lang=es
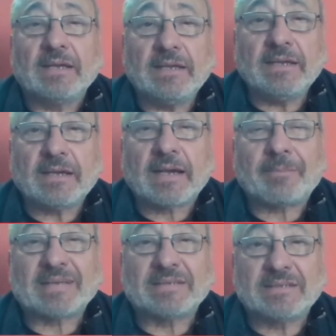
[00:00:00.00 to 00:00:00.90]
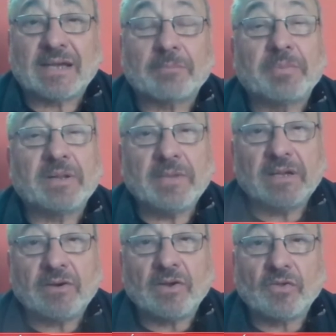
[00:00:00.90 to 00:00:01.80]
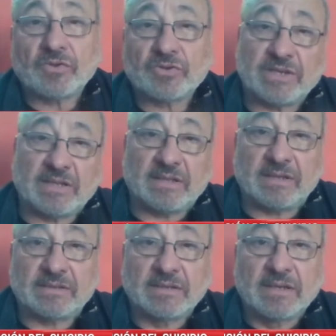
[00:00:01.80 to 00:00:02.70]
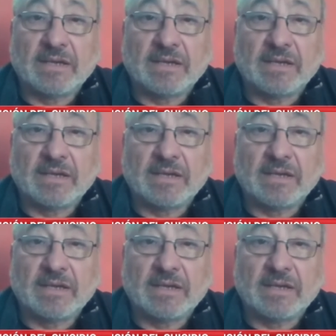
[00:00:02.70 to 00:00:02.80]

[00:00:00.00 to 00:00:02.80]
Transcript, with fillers: y capacitar primero a los docentes